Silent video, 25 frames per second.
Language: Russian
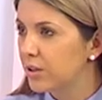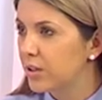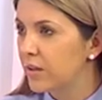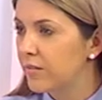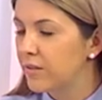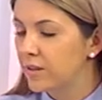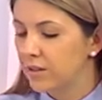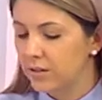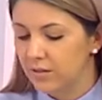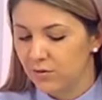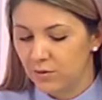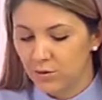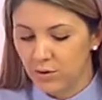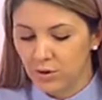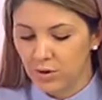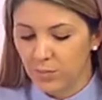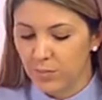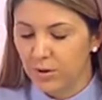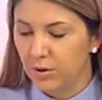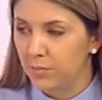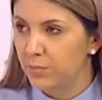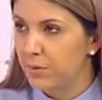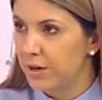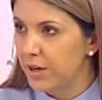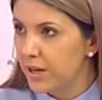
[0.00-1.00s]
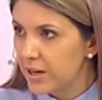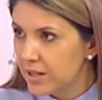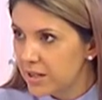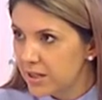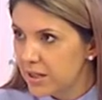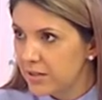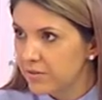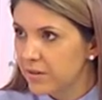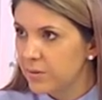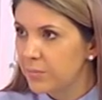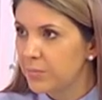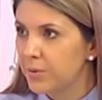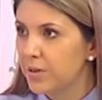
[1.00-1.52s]
Наверное, все-таки
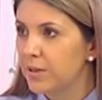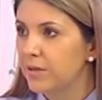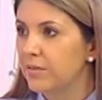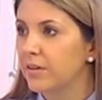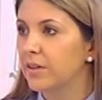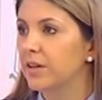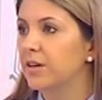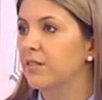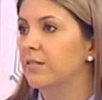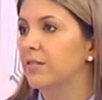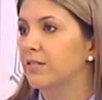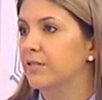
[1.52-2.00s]
предприятия, во-первых.